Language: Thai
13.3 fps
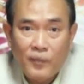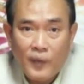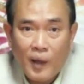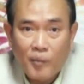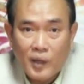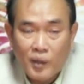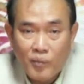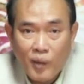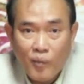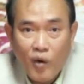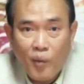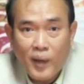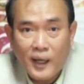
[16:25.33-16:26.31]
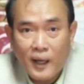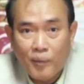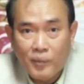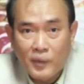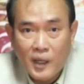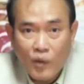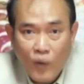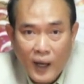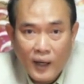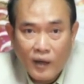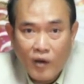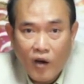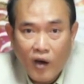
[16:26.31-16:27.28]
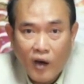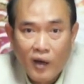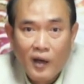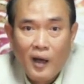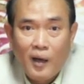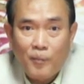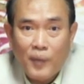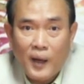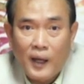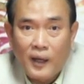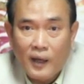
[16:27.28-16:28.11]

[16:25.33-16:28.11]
นำเงินไปมอบให้กับที่วัดแล้วก็ไป